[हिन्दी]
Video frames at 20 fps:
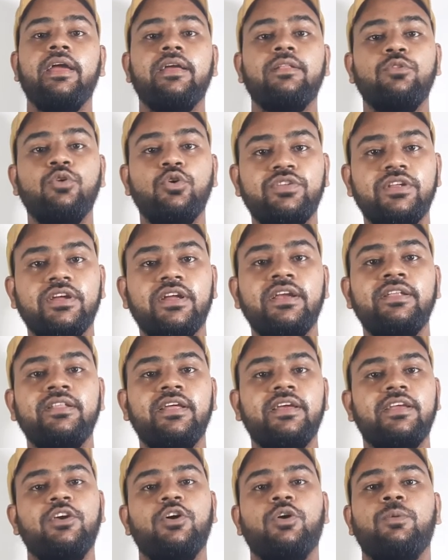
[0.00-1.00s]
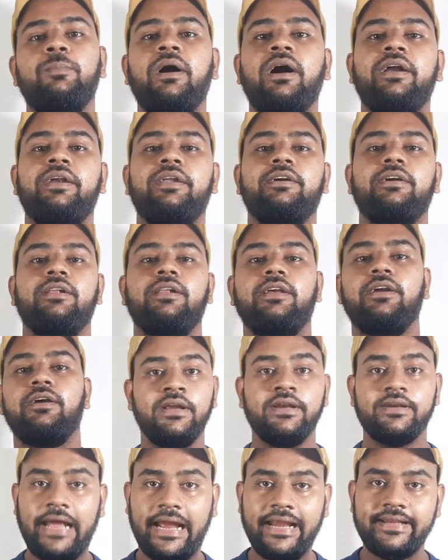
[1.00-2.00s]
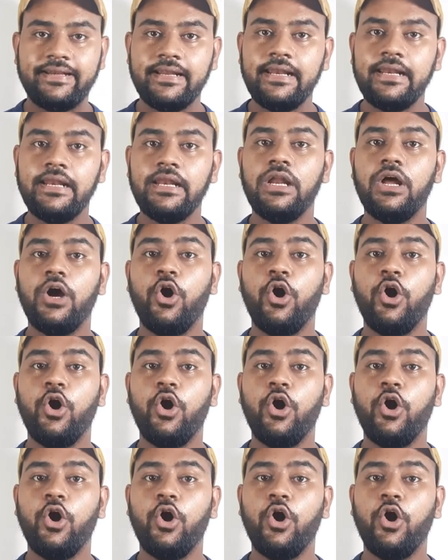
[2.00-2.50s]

दो सेकंड देखी और बाहर निकल गया टाइटल